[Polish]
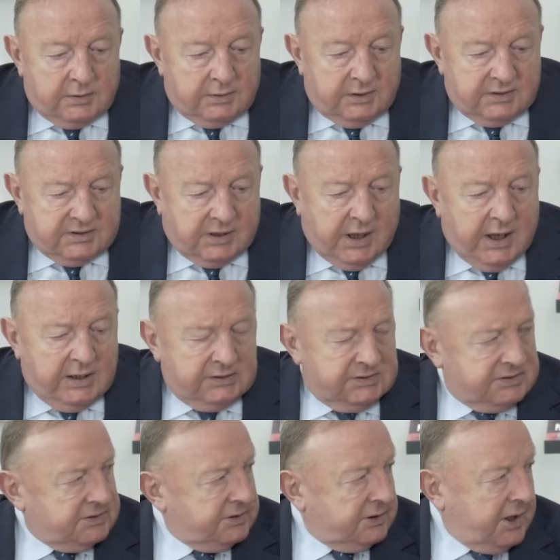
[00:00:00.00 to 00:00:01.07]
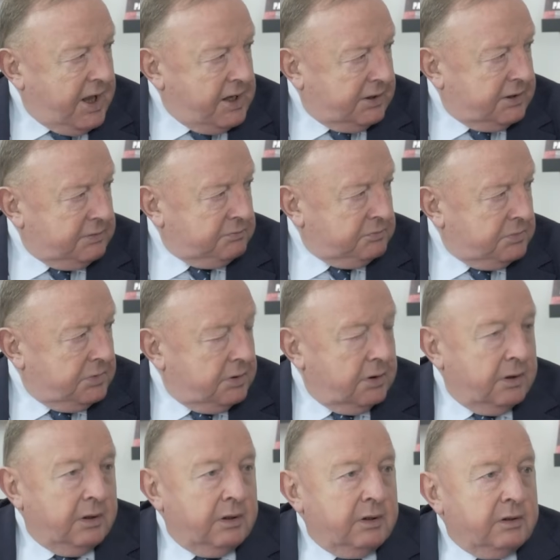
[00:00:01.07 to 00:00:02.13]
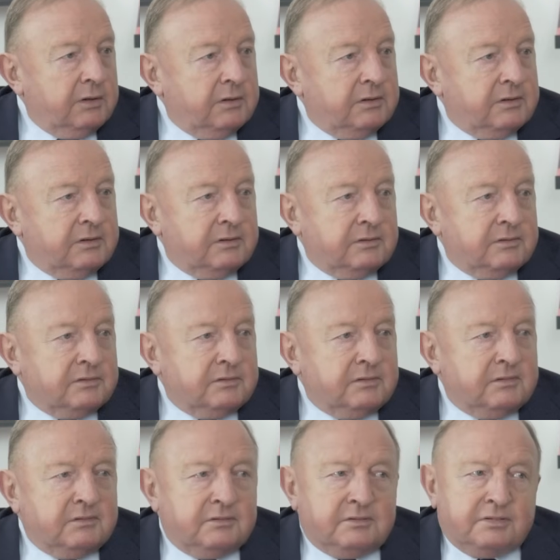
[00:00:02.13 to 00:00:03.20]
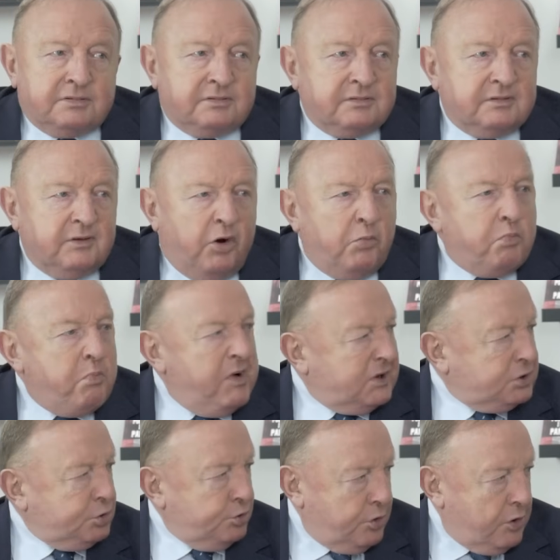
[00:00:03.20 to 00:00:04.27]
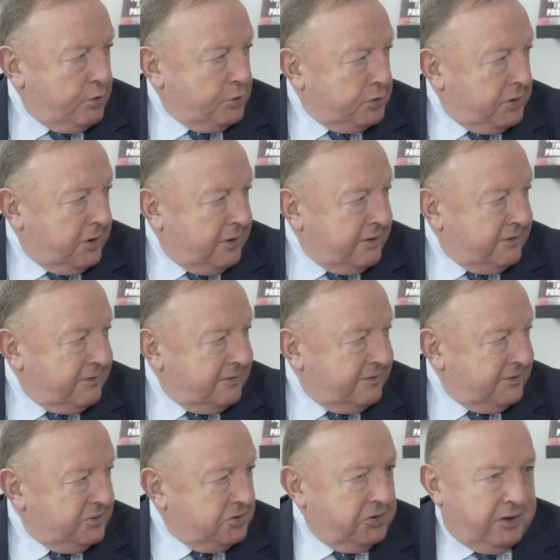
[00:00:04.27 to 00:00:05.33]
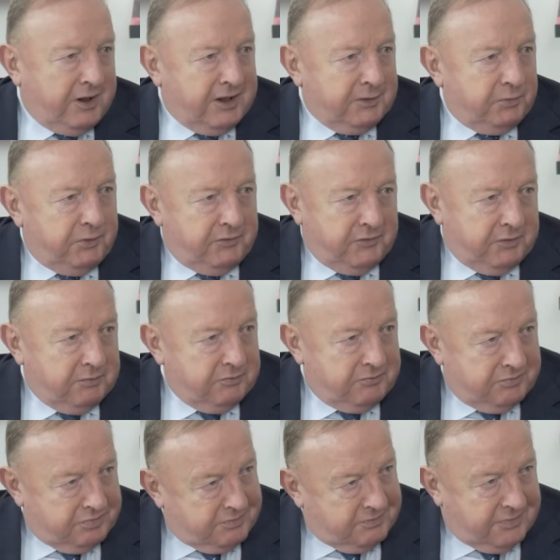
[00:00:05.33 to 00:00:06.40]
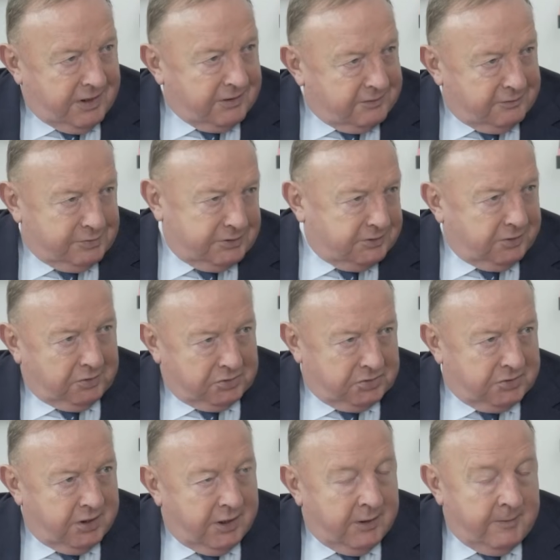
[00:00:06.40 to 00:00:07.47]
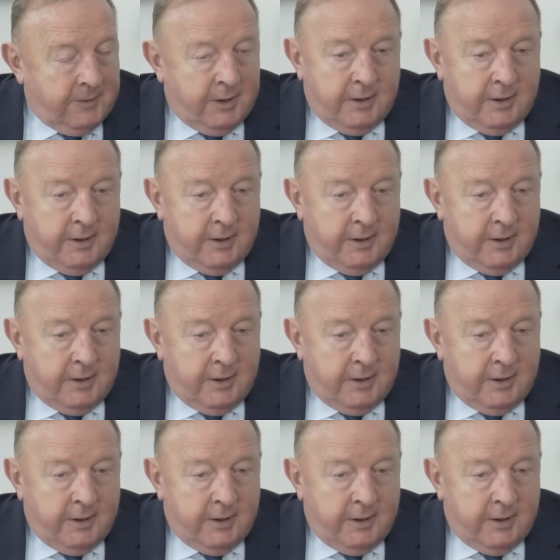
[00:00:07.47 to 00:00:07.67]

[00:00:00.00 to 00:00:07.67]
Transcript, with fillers: Izrael z Iranem y, obmacują się, że tak powiem, tak ostrożnie.